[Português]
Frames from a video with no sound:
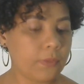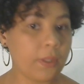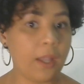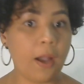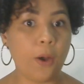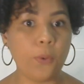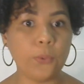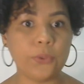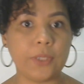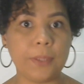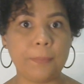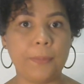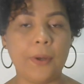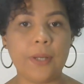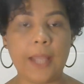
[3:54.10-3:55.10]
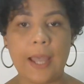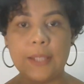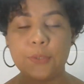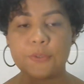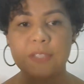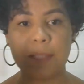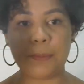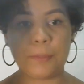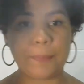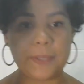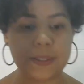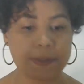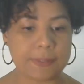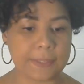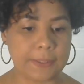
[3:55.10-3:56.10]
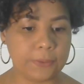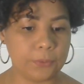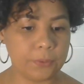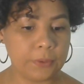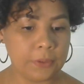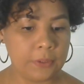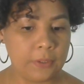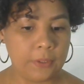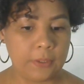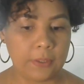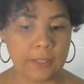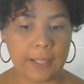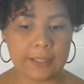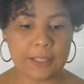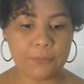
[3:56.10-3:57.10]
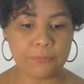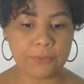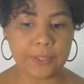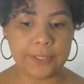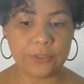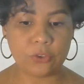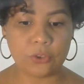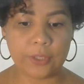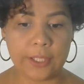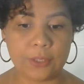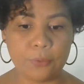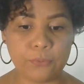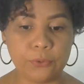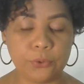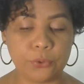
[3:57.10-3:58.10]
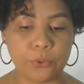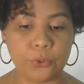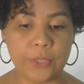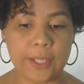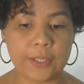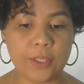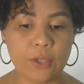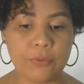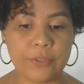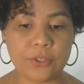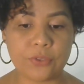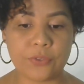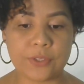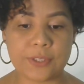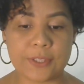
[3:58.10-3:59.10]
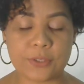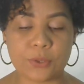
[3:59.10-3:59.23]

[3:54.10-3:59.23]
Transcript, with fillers: algo temporário, sempre pensando lá na frente, né, no futuro. E aqui eu vejo vocês